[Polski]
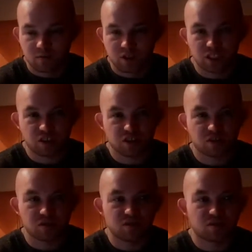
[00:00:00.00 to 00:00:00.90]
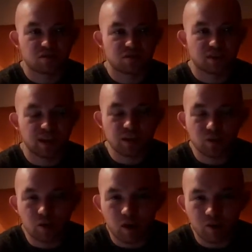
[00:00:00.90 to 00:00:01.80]
Przecież takie
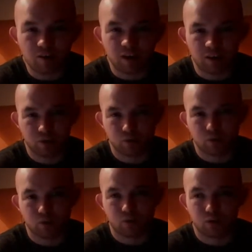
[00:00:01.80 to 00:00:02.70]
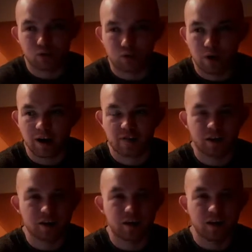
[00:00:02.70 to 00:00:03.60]
zachowania są złe,
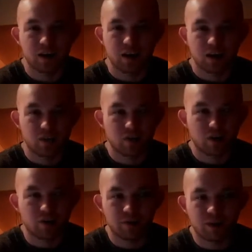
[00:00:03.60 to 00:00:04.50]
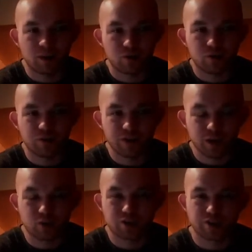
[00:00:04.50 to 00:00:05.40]
takie zachowania są
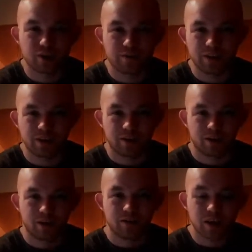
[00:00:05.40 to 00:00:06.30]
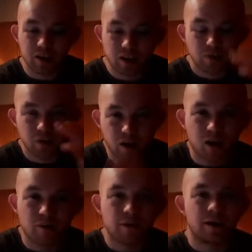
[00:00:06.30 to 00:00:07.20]
niepotrzebne. Takich
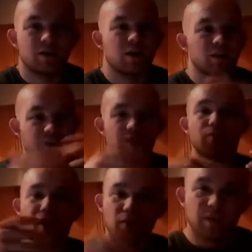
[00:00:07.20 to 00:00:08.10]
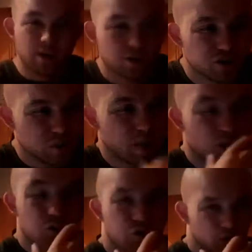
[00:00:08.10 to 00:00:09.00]
zachowań, takie zachowania trzeba
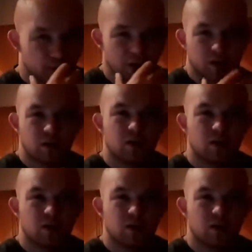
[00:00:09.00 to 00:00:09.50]
od siebie